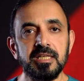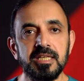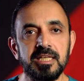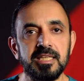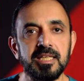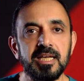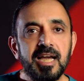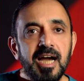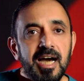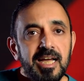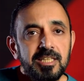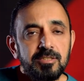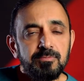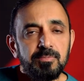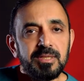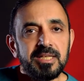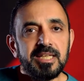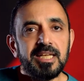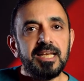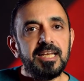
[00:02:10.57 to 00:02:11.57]
إذا كانت
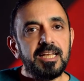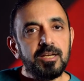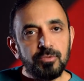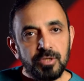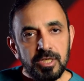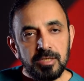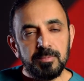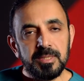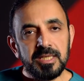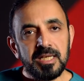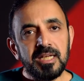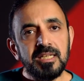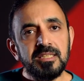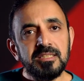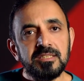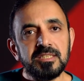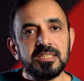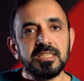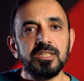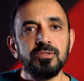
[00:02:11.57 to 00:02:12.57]
بالكلية وكبيرة
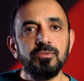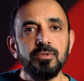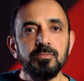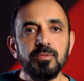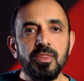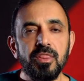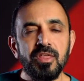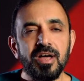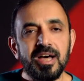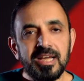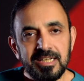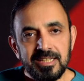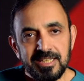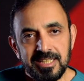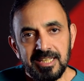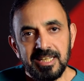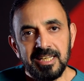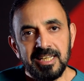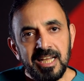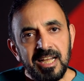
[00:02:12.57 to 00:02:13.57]
نسوي منظار
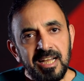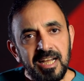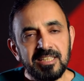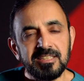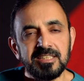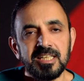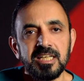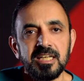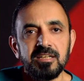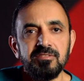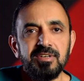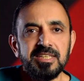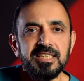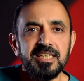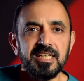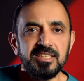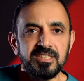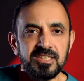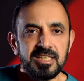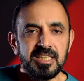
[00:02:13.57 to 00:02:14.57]
الكلية عن طريق
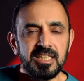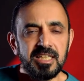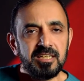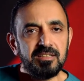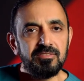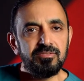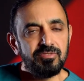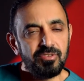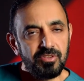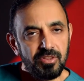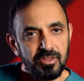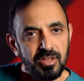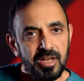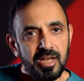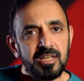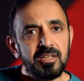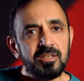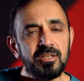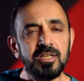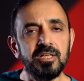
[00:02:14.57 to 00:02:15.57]
فتحة صغيرة في
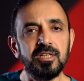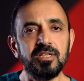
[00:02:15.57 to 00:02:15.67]
الظهر